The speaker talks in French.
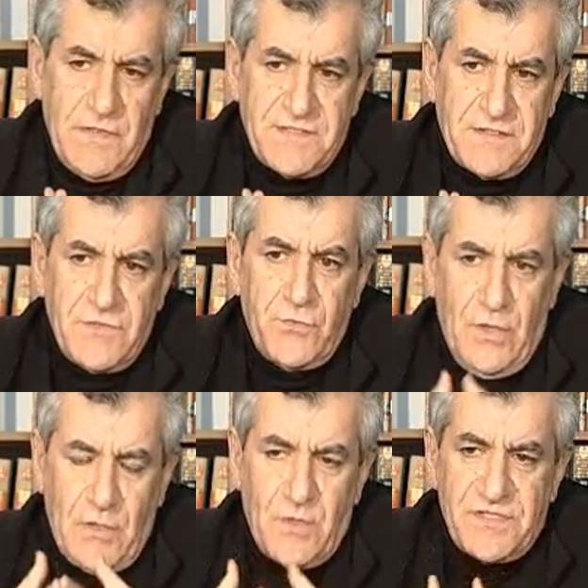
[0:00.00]
à cette
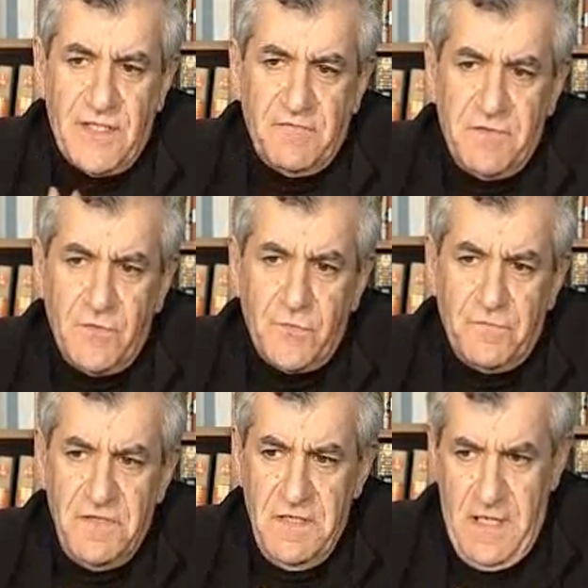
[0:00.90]
question, à quoi sert la
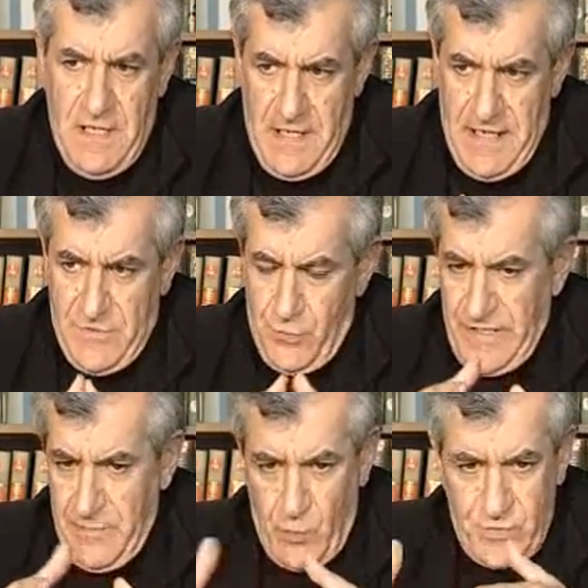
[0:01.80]
philosophie, est
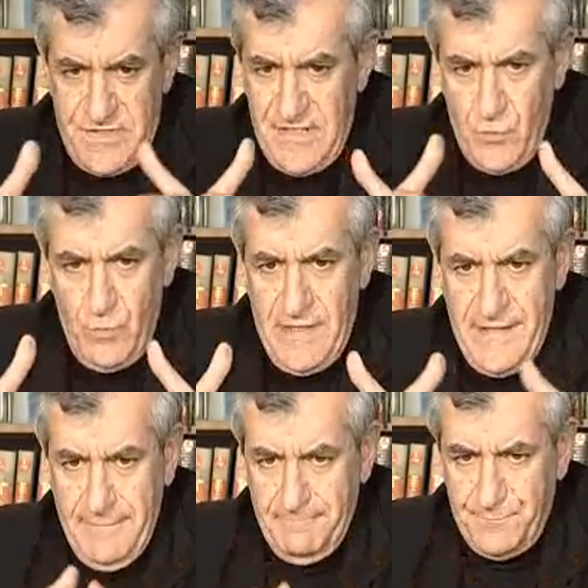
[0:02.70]
une réponse
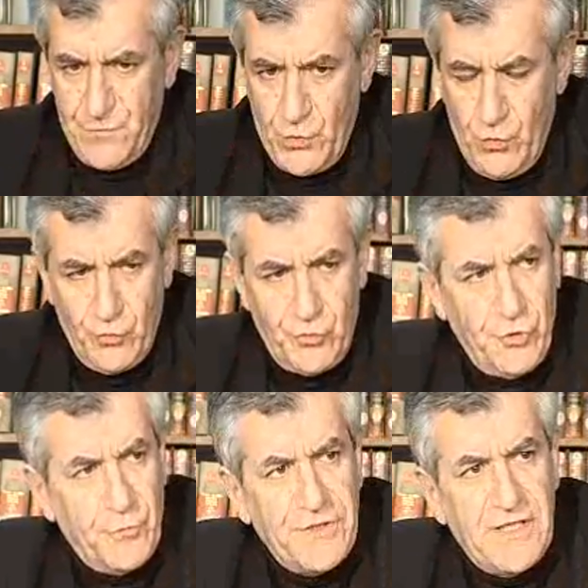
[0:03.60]
dédoublée selon
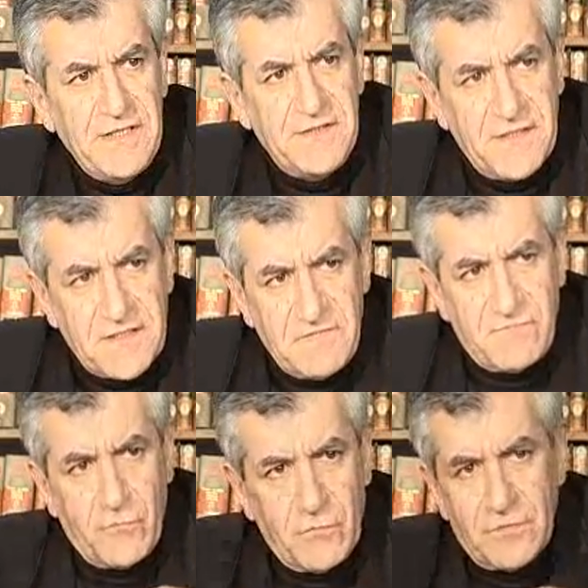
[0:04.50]
deux modalités
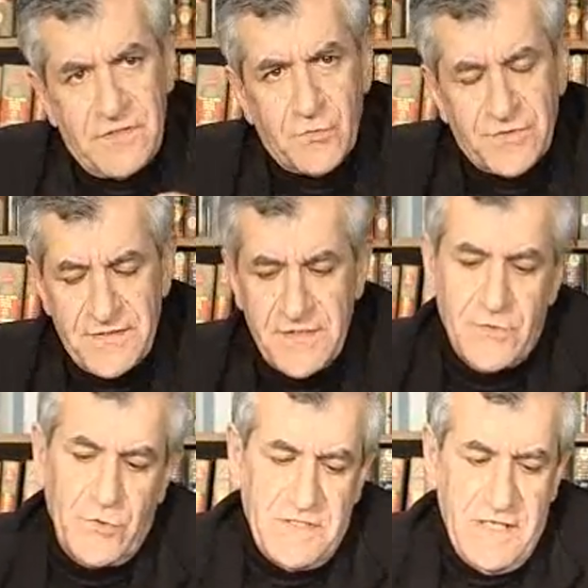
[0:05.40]
qui, sont
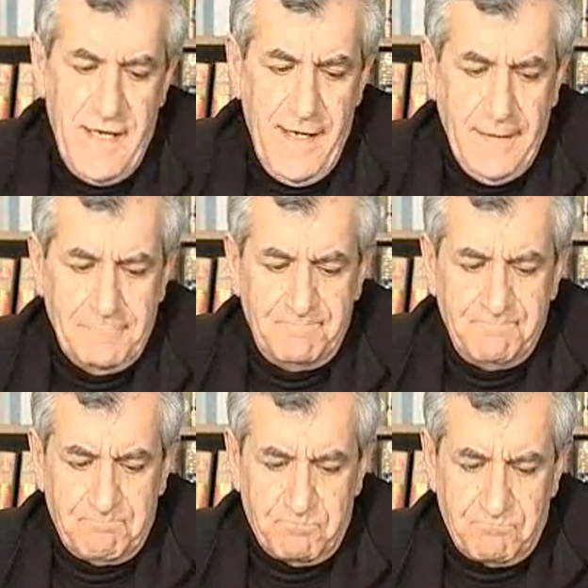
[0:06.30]
assez solidaires.
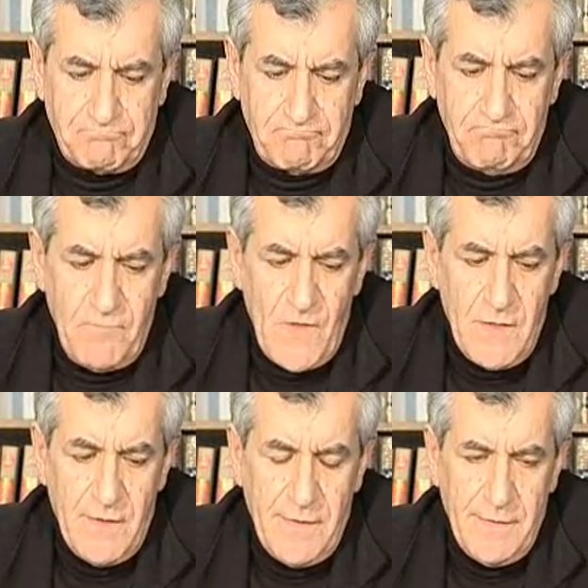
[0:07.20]

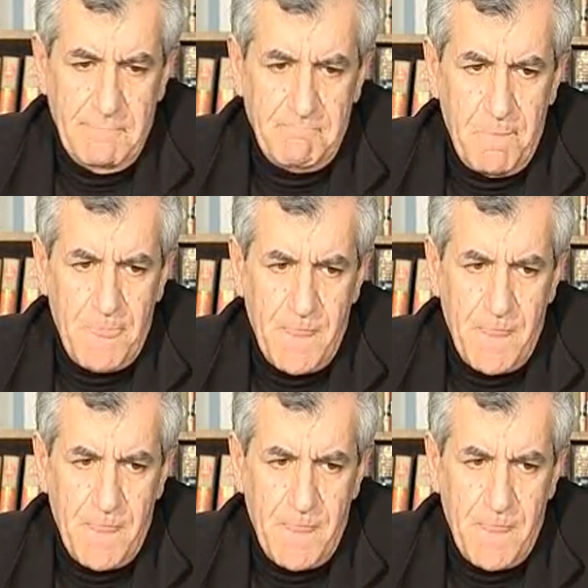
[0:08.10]
Euh,